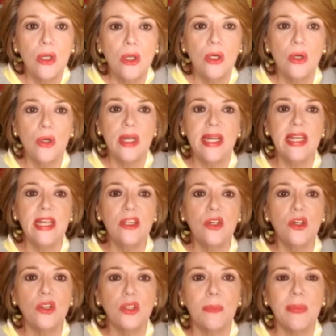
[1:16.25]
Los
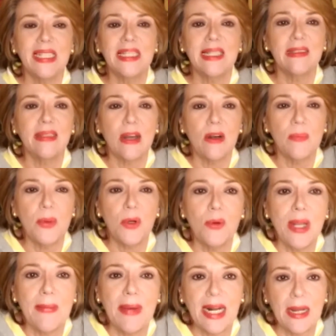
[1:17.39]
niños presentaron
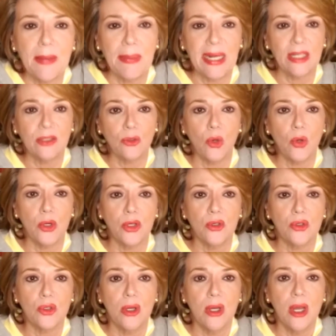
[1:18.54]
problemas
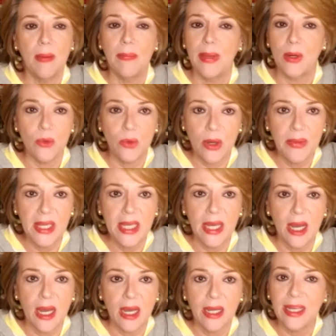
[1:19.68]
respiratorios, pero no
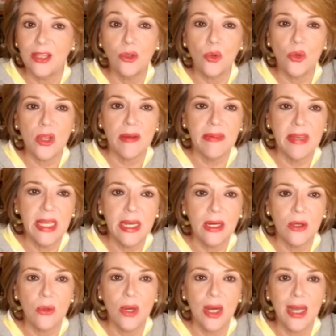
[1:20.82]
había y todavía
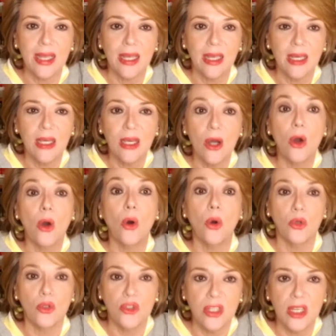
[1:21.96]
no hay
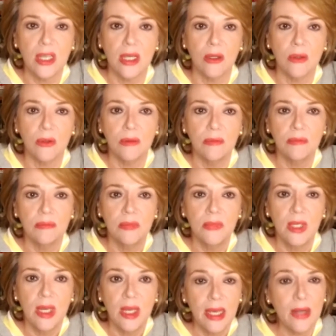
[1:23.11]
oxígeno.
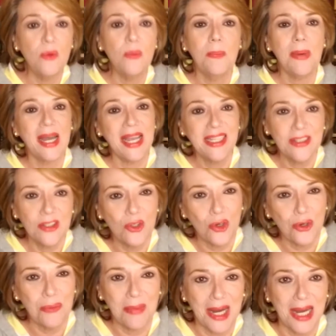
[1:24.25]
En un país
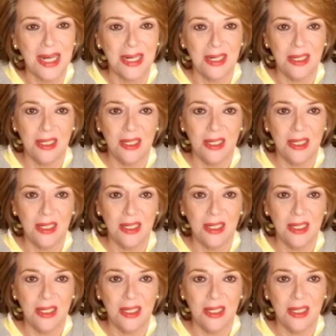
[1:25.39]
normal,